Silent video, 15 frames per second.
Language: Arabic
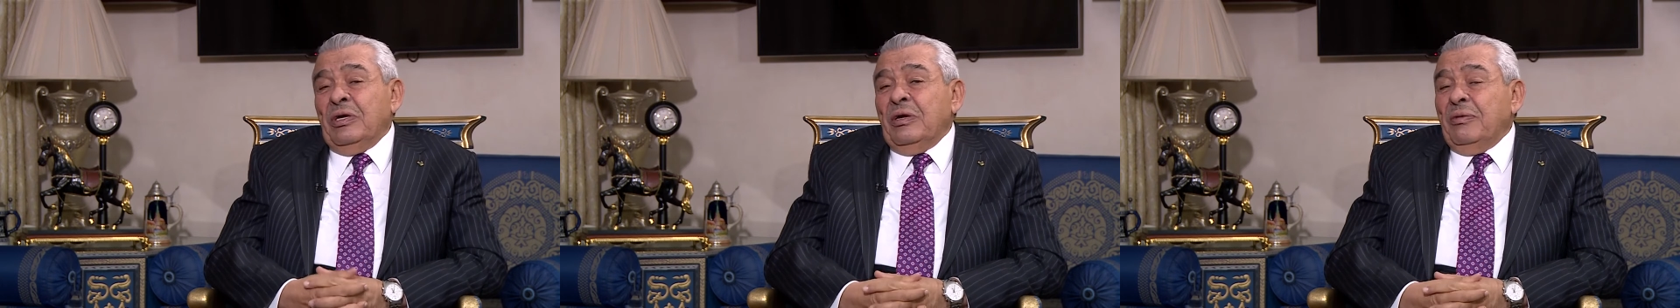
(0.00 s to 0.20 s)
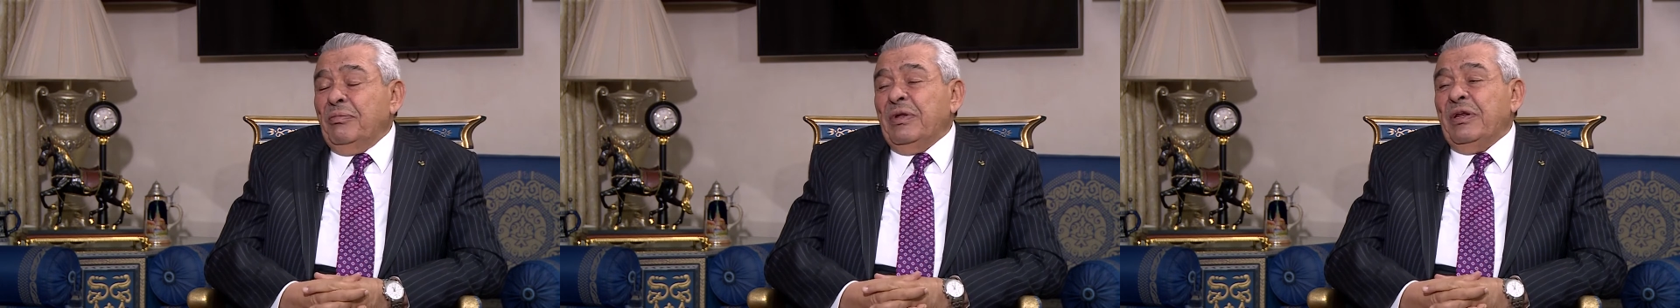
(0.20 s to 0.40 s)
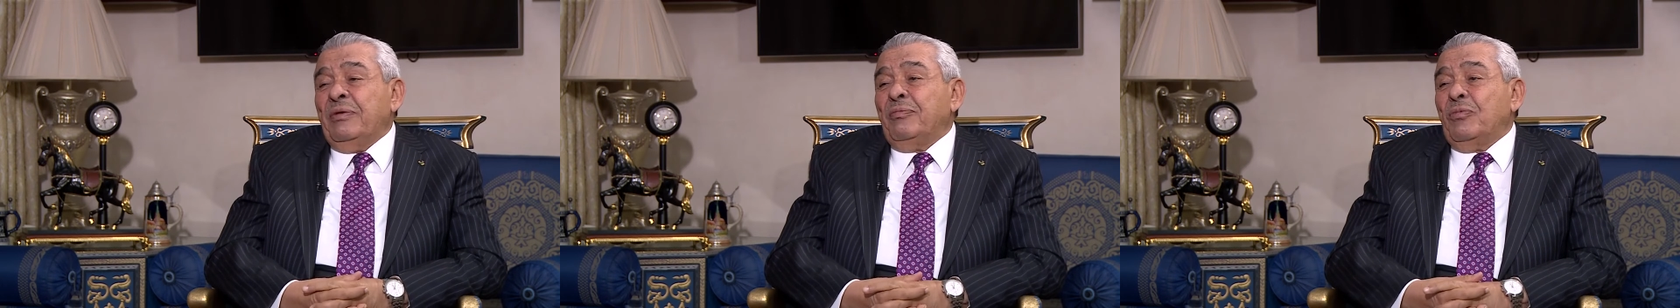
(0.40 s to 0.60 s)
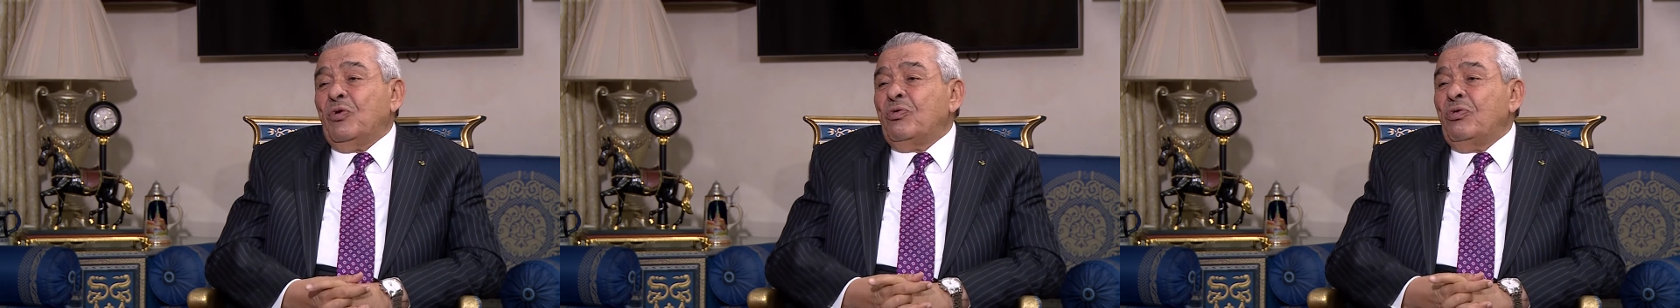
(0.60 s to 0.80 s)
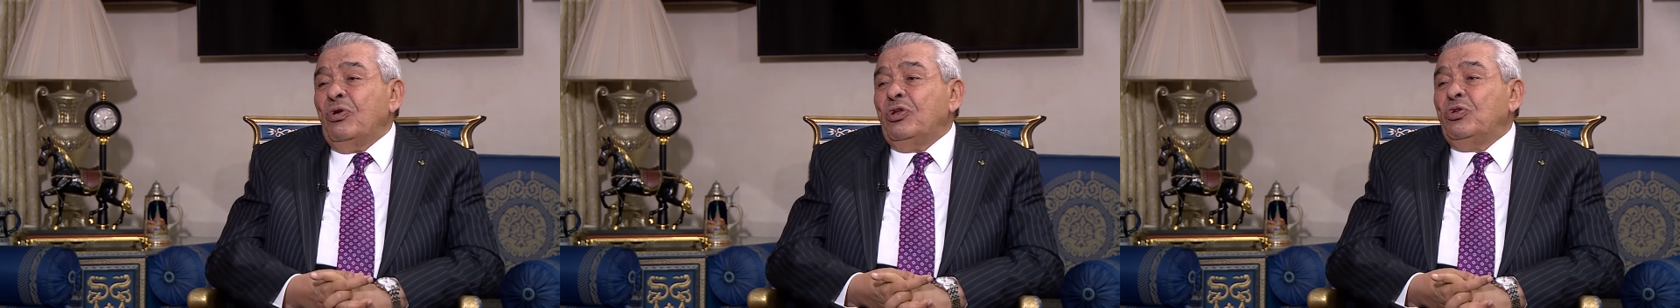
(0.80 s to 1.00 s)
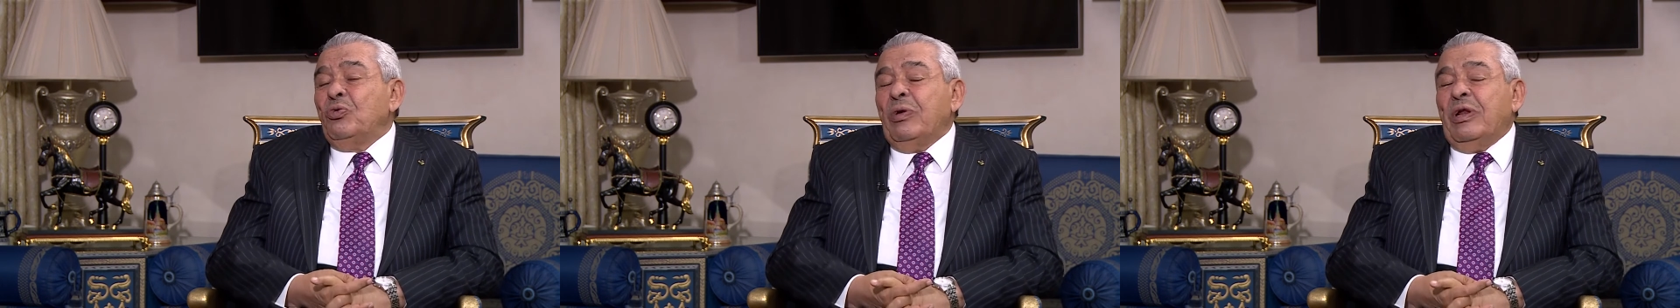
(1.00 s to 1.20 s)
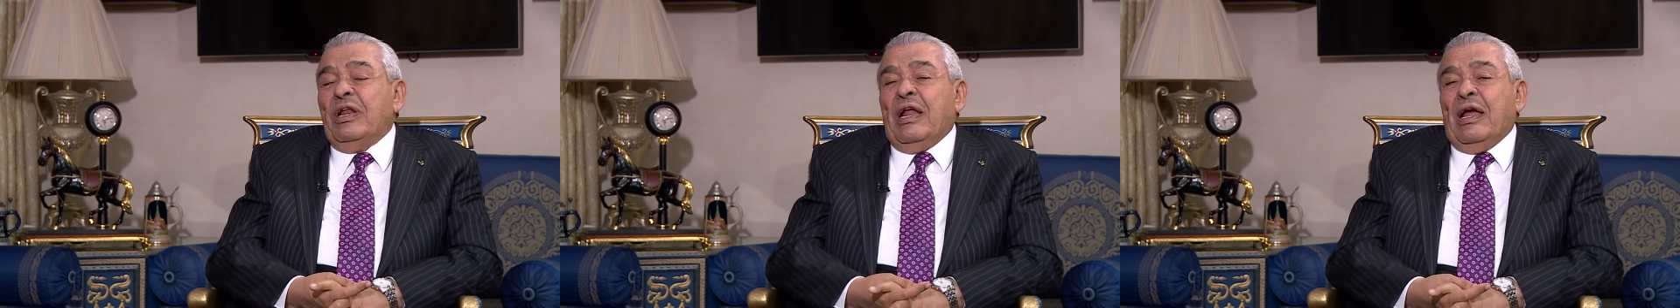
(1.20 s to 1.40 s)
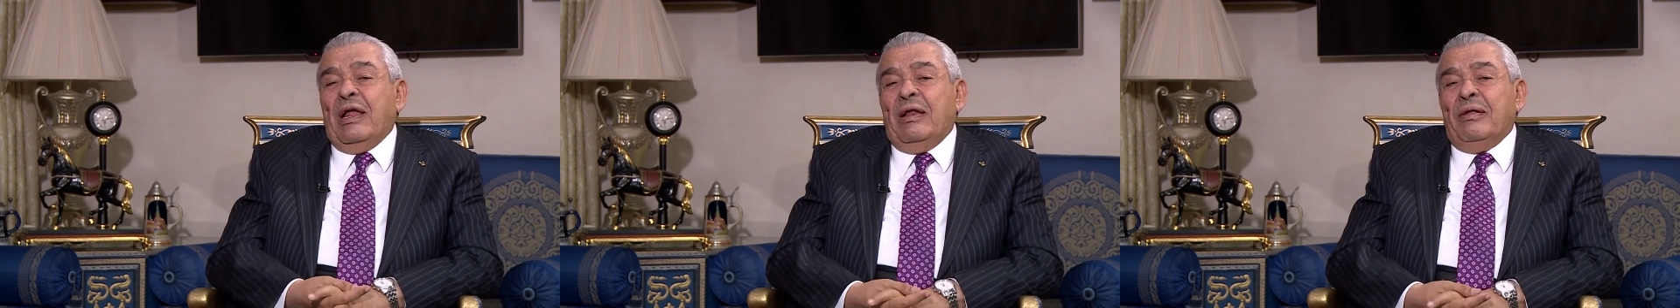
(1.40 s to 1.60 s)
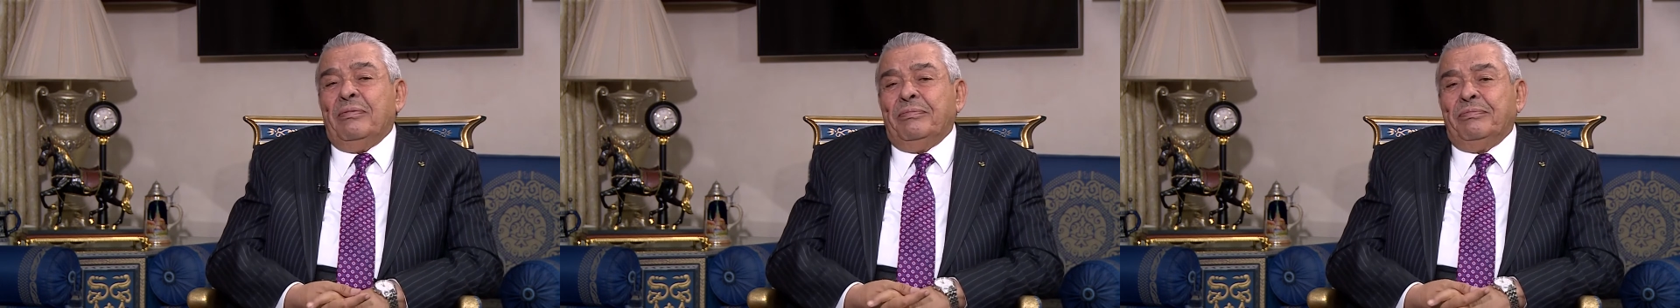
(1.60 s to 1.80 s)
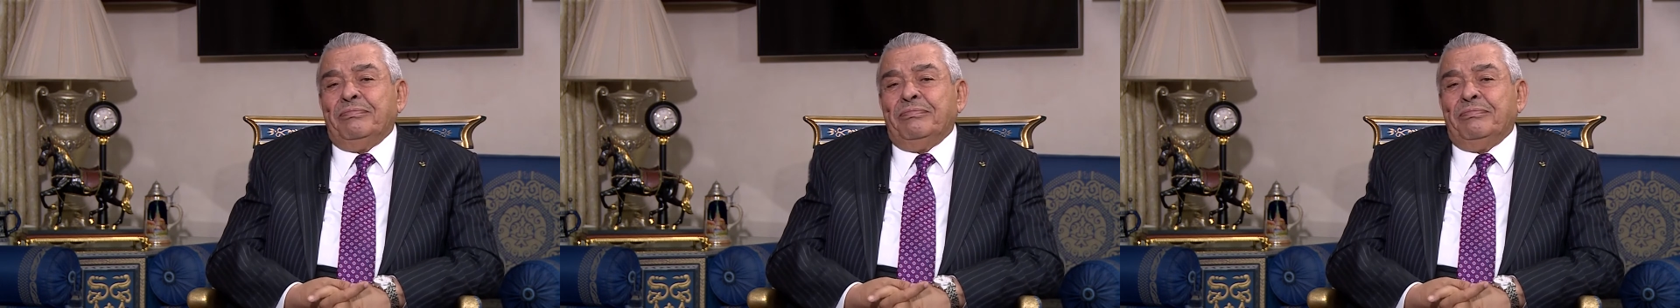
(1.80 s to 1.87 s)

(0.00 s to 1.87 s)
نعم. من كل دول العالم